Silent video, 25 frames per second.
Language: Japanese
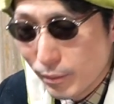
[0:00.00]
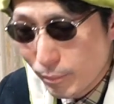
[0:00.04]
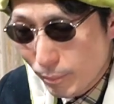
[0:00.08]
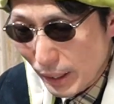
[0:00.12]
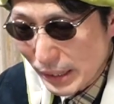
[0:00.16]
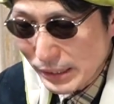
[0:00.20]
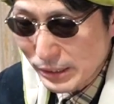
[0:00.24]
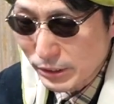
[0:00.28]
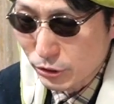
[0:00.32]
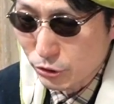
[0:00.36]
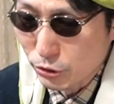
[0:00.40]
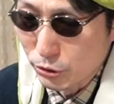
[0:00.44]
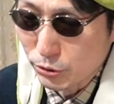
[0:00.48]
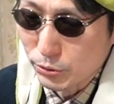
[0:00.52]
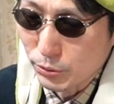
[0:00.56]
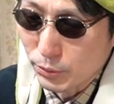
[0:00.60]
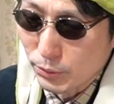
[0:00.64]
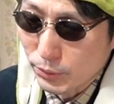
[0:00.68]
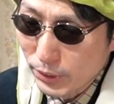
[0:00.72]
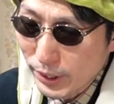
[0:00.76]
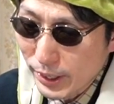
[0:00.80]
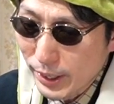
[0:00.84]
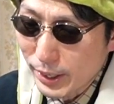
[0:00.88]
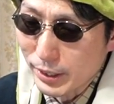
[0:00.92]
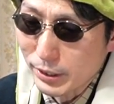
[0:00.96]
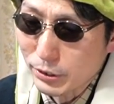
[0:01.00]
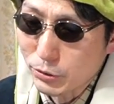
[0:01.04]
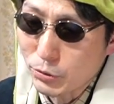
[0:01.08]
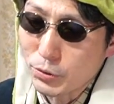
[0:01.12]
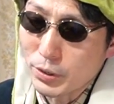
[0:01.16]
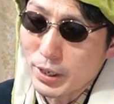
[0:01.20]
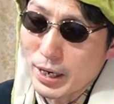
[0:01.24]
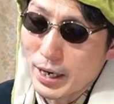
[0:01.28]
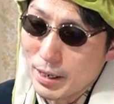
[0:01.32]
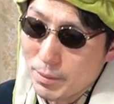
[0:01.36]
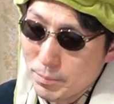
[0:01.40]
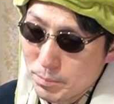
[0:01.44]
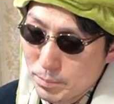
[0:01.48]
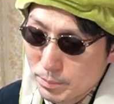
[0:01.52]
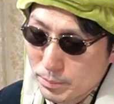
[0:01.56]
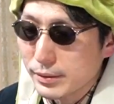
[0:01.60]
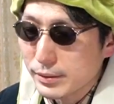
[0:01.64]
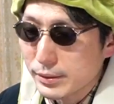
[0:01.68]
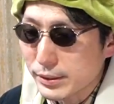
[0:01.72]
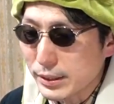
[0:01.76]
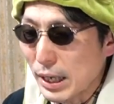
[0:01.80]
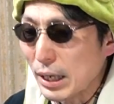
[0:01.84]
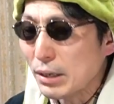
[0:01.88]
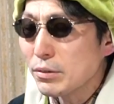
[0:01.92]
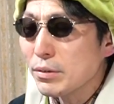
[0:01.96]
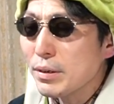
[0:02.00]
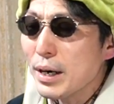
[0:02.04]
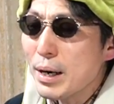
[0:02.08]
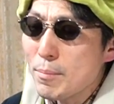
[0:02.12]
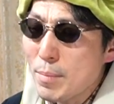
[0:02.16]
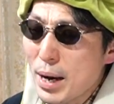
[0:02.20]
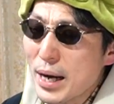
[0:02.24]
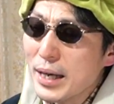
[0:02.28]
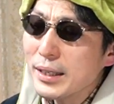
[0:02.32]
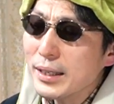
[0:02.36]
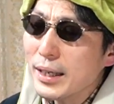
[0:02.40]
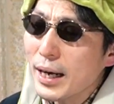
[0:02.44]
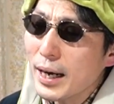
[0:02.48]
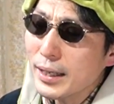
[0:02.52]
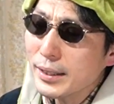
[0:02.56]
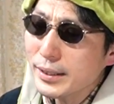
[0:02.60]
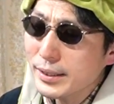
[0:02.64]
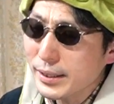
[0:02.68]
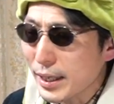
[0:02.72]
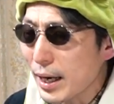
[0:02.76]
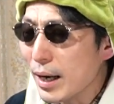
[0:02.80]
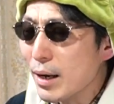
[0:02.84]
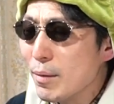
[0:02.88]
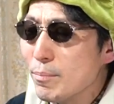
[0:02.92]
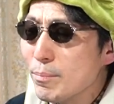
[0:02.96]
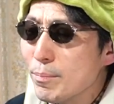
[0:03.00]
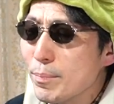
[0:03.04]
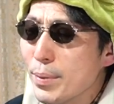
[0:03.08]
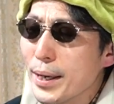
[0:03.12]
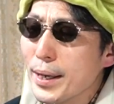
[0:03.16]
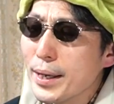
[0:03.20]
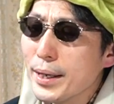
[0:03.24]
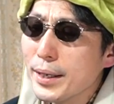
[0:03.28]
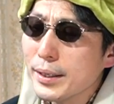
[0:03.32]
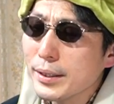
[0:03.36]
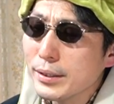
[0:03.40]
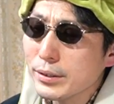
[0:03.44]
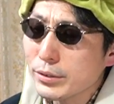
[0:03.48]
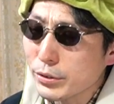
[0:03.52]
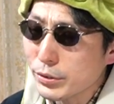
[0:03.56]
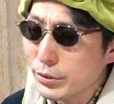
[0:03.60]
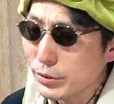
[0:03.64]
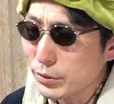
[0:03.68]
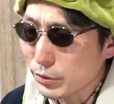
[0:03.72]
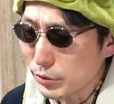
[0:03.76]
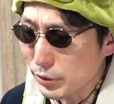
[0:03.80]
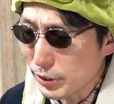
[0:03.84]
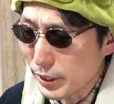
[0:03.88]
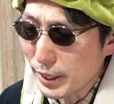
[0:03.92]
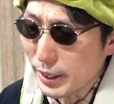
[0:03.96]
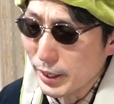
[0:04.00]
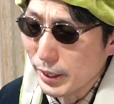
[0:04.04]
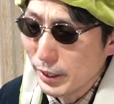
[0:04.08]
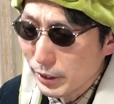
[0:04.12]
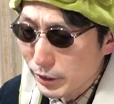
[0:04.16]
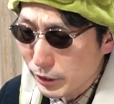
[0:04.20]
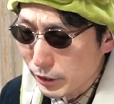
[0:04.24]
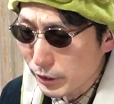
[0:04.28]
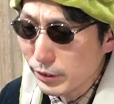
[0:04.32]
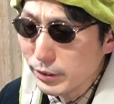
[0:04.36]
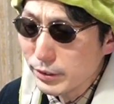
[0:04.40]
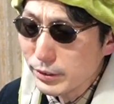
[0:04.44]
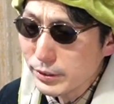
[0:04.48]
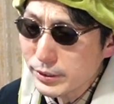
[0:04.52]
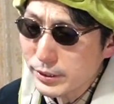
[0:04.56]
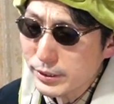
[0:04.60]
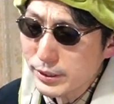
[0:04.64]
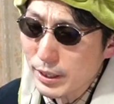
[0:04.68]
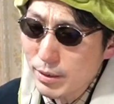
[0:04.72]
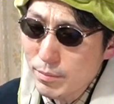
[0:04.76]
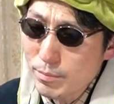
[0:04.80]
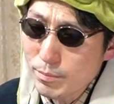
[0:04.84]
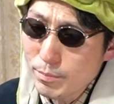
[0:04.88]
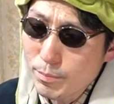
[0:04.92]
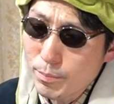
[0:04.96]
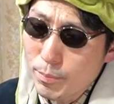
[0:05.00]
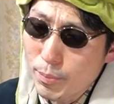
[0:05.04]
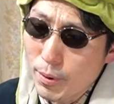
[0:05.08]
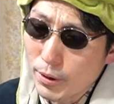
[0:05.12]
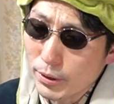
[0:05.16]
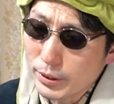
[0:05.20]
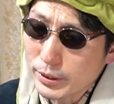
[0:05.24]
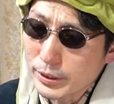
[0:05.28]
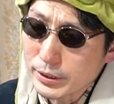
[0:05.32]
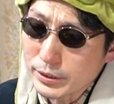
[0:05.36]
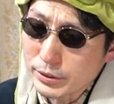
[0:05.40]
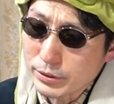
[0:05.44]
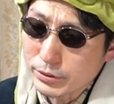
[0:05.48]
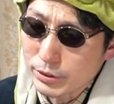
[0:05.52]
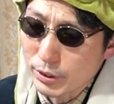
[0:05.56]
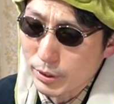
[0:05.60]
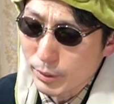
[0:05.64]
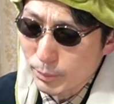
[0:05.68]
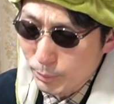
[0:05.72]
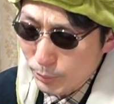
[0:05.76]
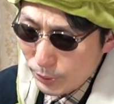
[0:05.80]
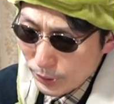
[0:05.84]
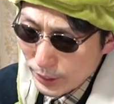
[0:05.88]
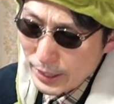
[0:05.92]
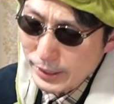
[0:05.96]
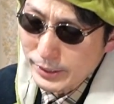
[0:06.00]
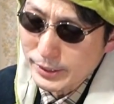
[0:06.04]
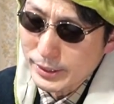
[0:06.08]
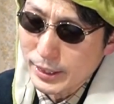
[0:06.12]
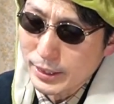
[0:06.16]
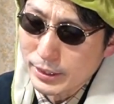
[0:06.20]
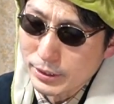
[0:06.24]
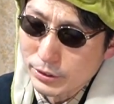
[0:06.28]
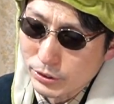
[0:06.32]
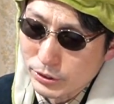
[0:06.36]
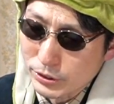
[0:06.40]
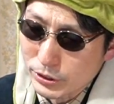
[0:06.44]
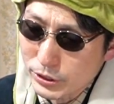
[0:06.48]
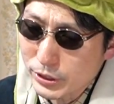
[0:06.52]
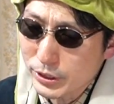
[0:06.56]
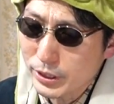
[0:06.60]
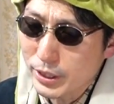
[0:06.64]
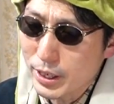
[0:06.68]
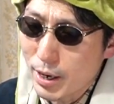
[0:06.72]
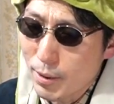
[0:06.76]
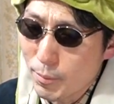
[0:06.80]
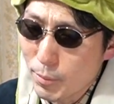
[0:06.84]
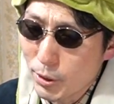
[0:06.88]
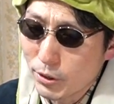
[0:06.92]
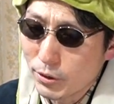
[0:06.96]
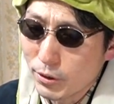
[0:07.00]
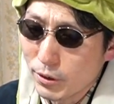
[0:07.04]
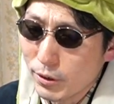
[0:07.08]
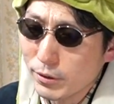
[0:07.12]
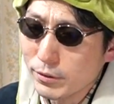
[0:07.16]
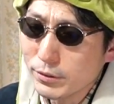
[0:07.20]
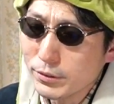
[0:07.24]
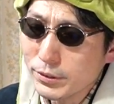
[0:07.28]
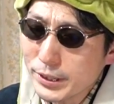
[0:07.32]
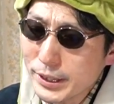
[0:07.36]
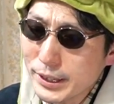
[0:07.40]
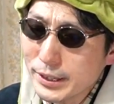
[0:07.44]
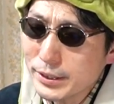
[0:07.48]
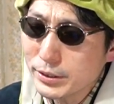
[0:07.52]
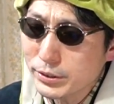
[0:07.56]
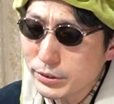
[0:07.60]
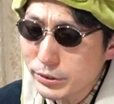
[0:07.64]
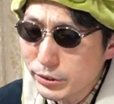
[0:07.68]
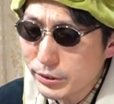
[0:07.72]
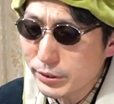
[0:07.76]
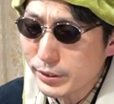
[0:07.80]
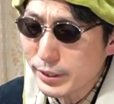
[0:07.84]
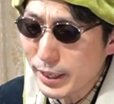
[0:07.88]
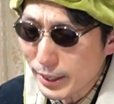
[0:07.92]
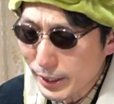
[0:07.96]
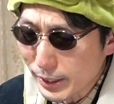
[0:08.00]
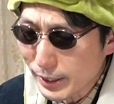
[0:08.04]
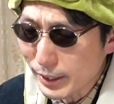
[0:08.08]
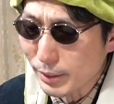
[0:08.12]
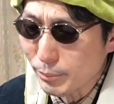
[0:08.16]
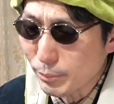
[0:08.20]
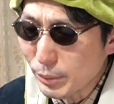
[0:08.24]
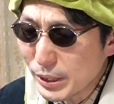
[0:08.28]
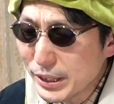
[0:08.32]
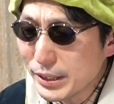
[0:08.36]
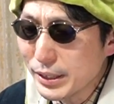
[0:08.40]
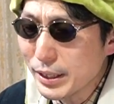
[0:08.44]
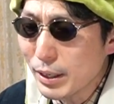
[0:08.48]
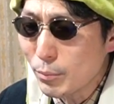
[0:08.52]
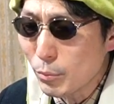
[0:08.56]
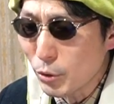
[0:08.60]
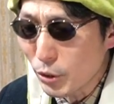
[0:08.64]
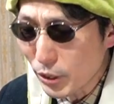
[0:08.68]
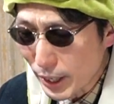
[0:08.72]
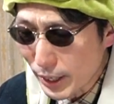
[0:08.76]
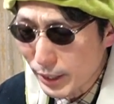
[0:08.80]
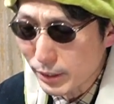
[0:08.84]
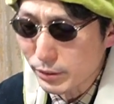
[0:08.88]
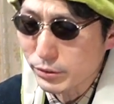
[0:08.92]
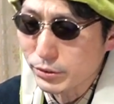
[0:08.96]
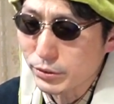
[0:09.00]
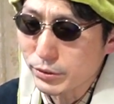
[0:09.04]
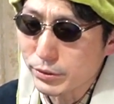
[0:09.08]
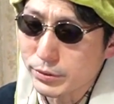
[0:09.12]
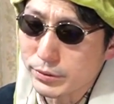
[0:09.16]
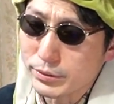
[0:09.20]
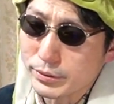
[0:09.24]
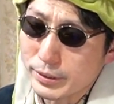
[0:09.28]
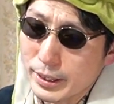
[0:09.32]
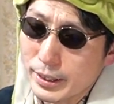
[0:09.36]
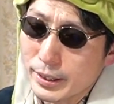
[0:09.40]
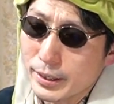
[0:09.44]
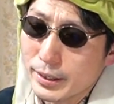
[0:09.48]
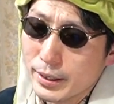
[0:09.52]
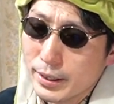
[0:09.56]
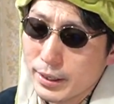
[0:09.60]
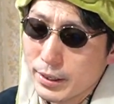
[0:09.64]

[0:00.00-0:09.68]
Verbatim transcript: まずちょっとこれからいこうか桜満開キャンペーンということで9000ポイントプレゼントしかもログインするだけでみんなもらえるというね